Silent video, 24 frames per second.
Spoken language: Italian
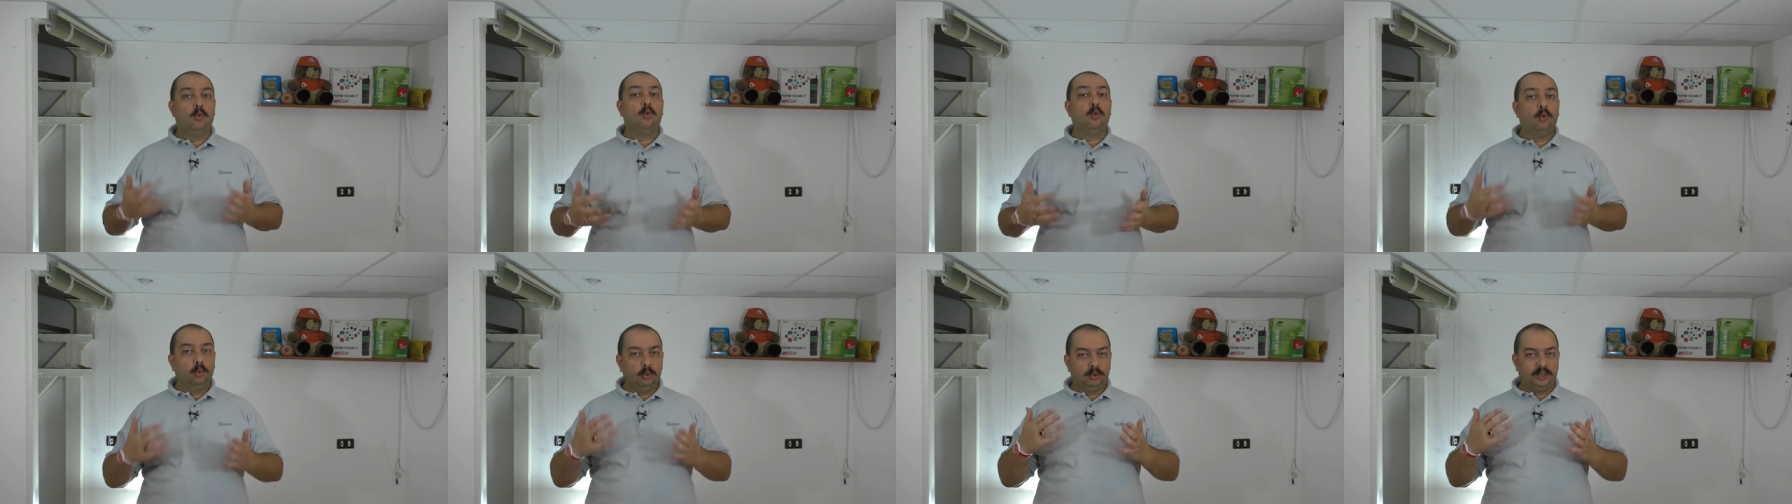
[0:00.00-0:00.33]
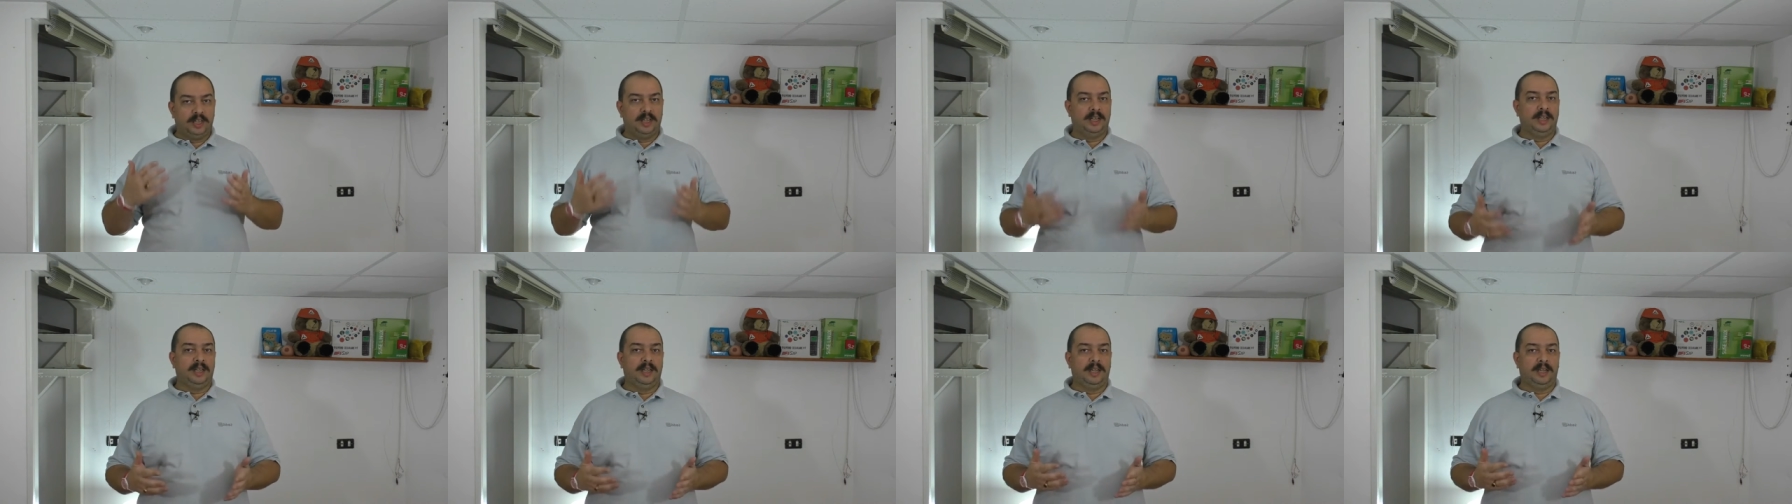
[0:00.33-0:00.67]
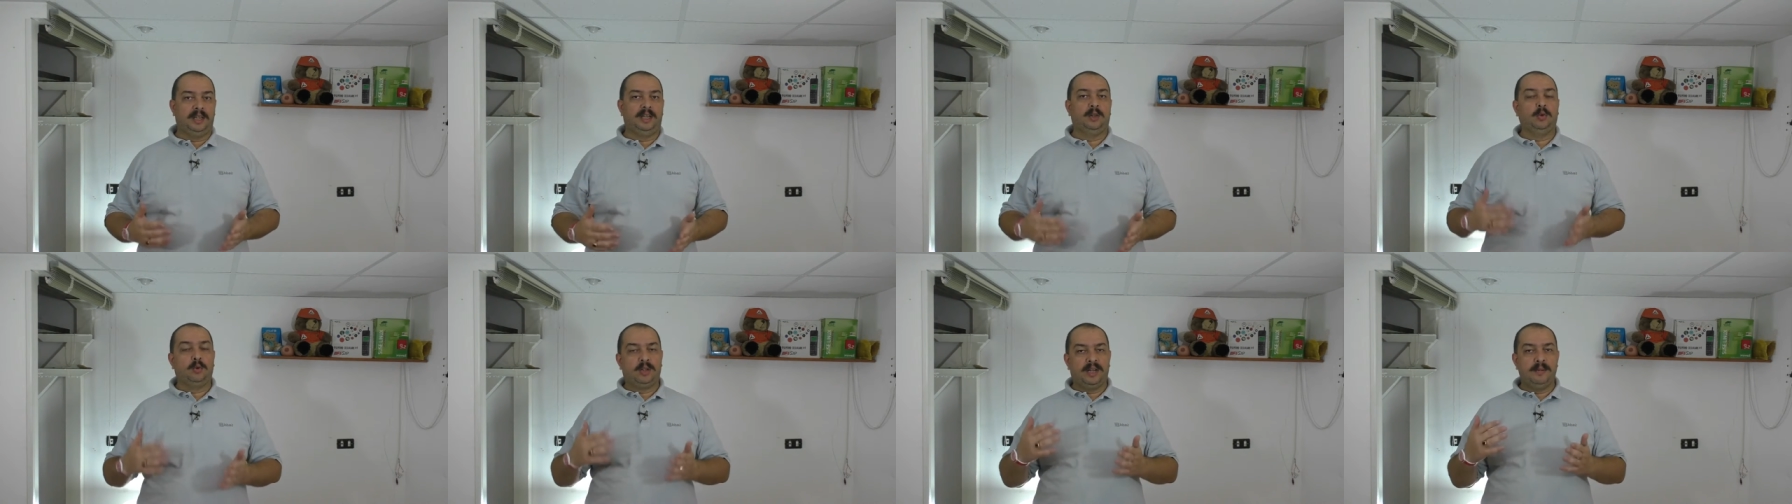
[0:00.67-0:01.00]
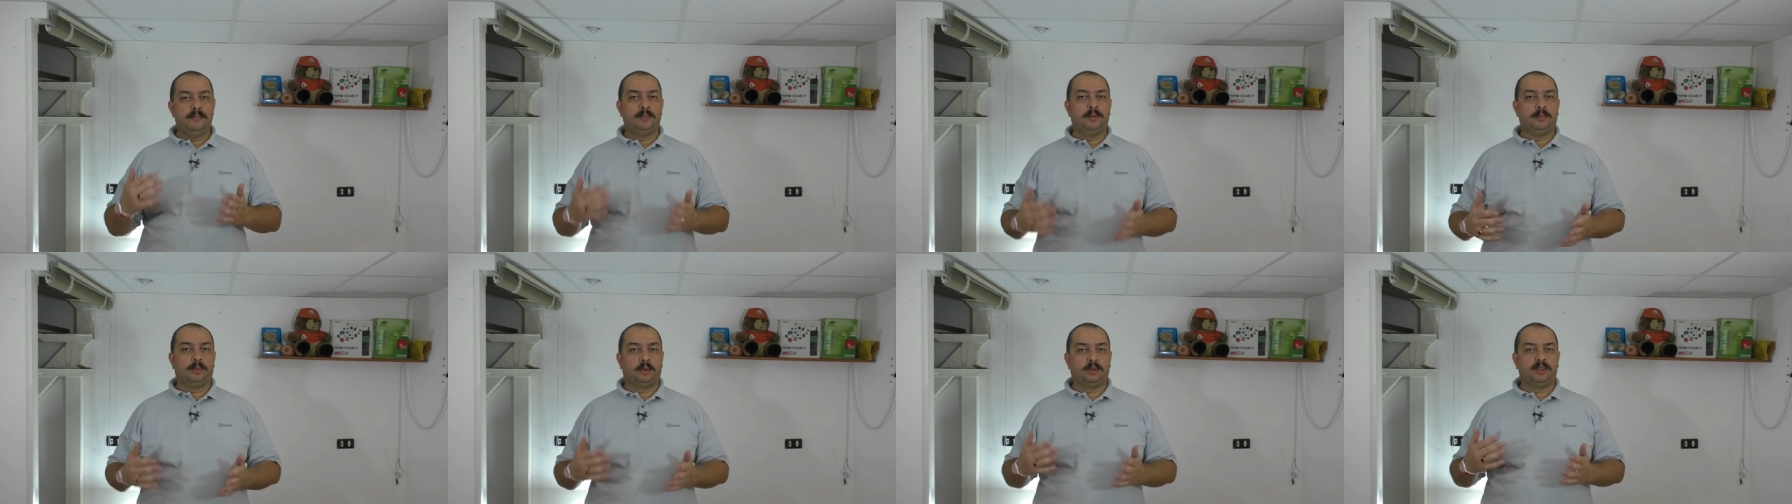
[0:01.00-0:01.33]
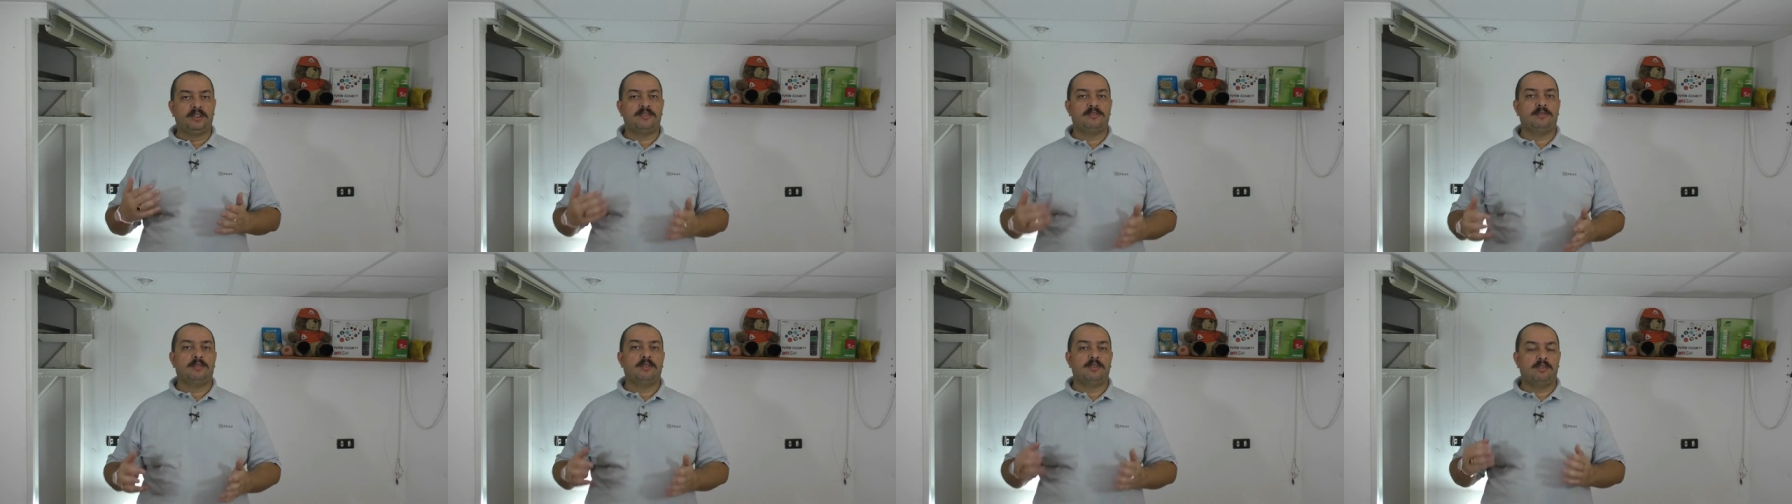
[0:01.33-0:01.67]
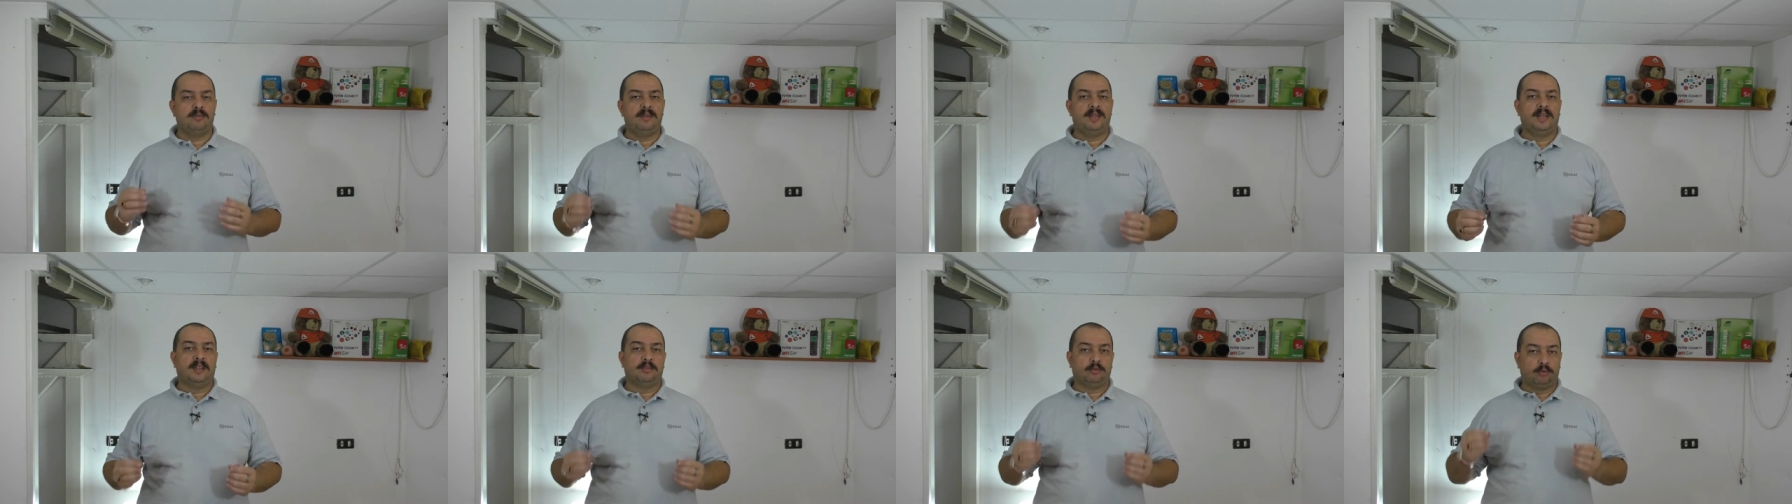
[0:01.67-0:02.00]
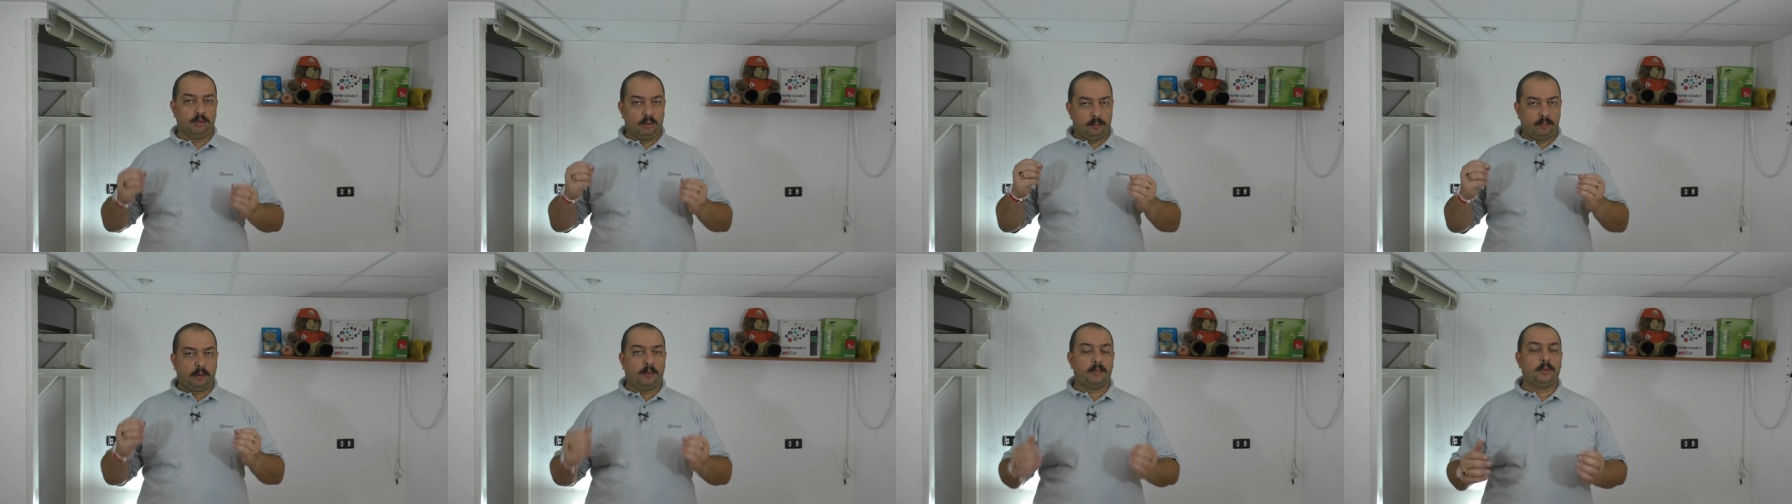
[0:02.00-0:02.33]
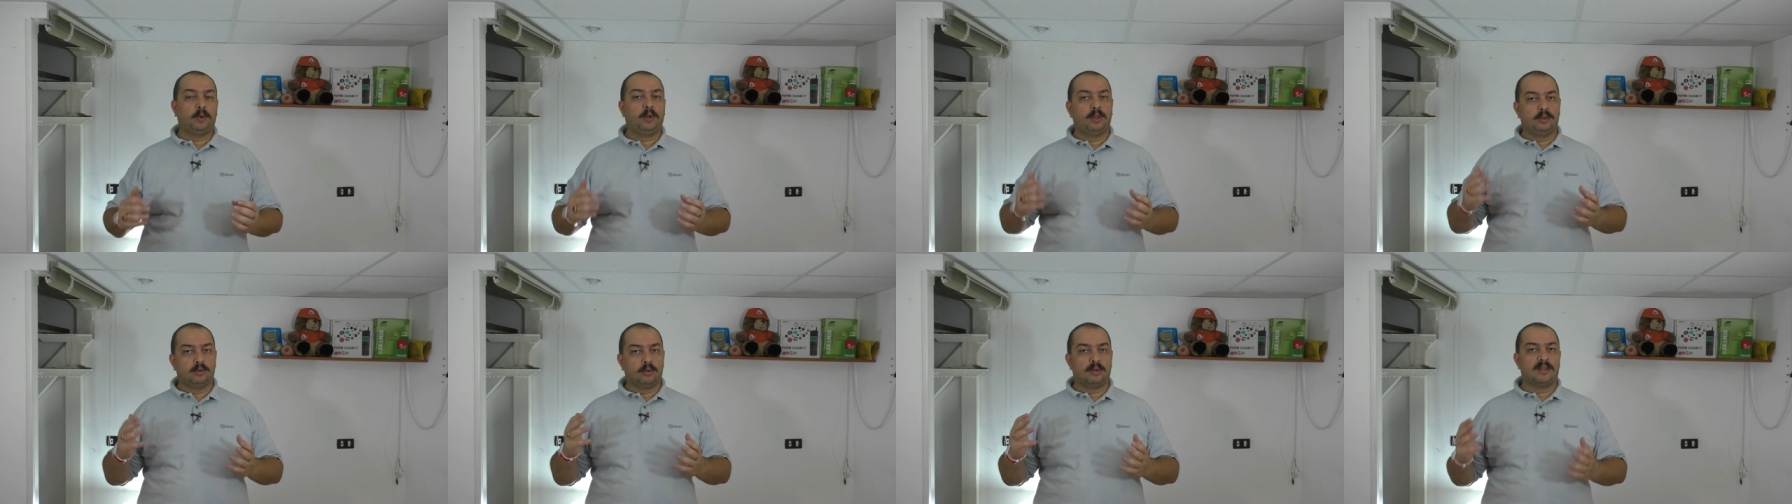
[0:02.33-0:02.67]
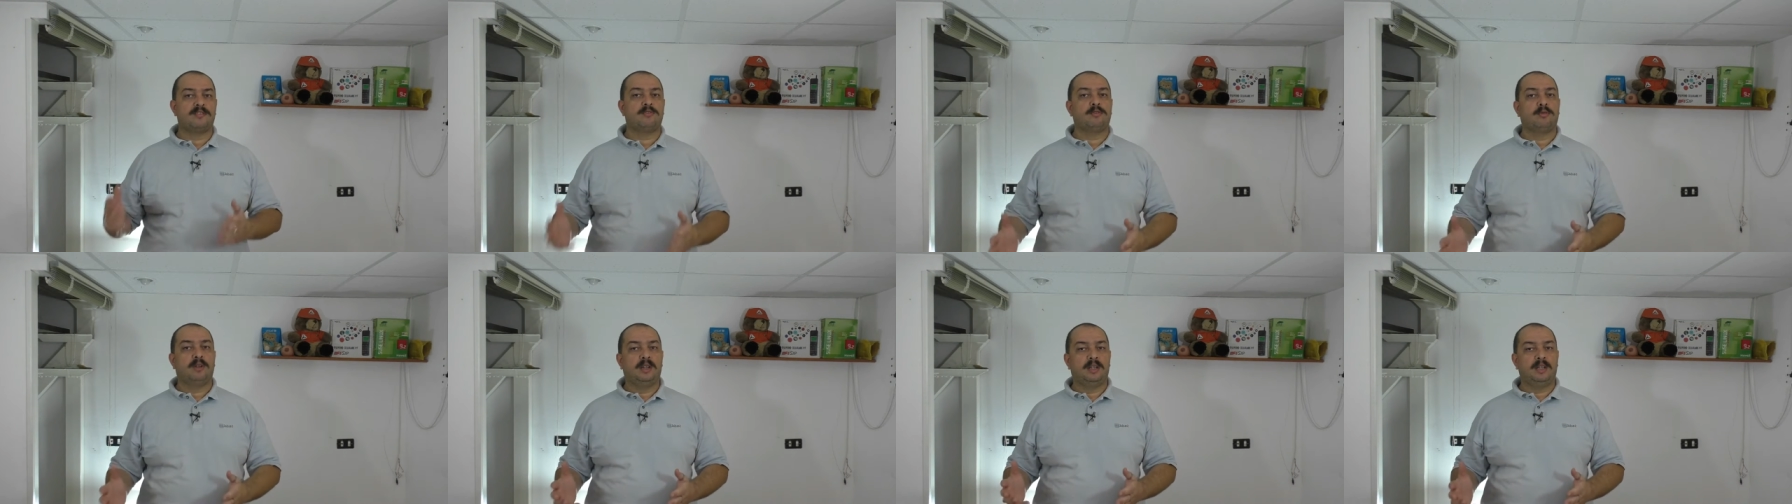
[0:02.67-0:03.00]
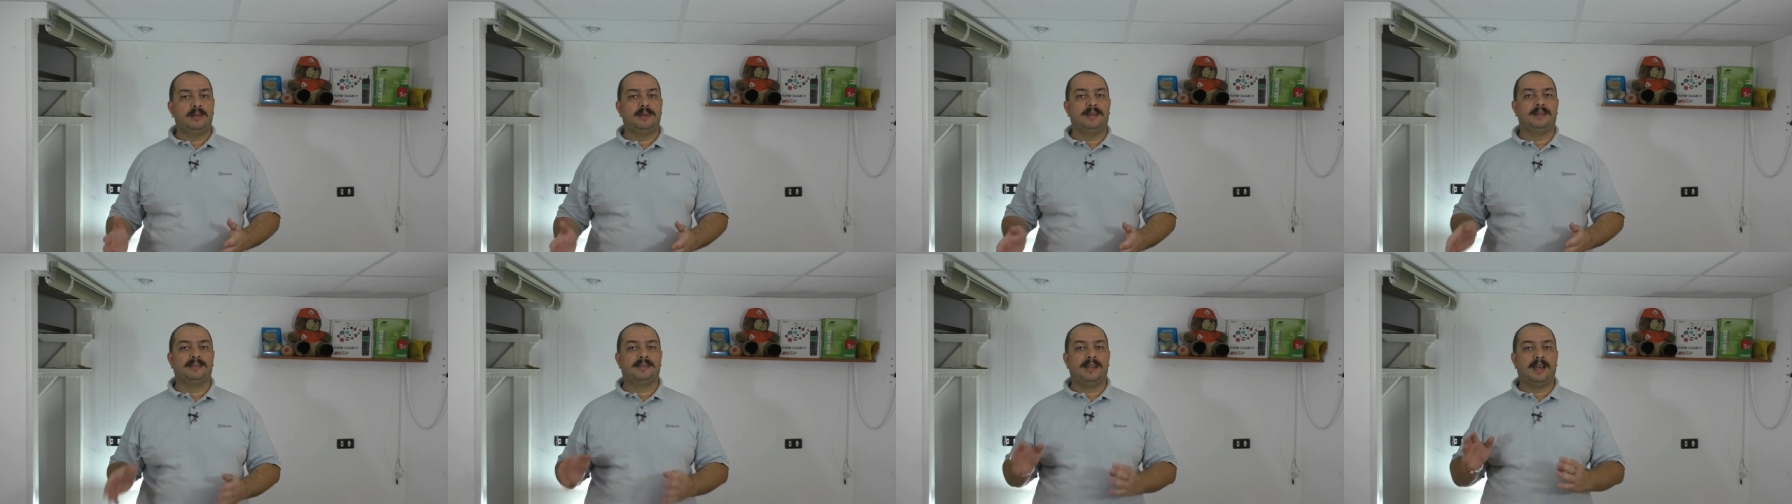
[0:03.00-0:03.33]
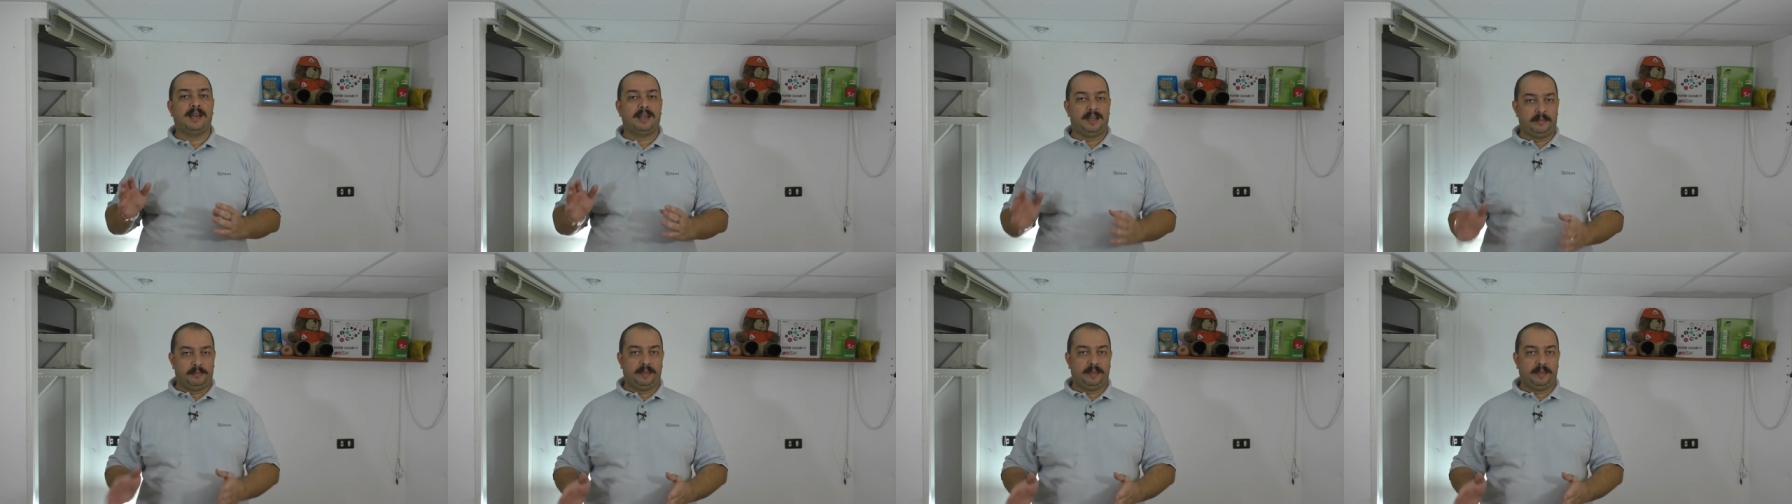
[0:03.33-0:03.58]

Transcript: utili in un campo di protezione civile sono proprio le donazioni alimentari,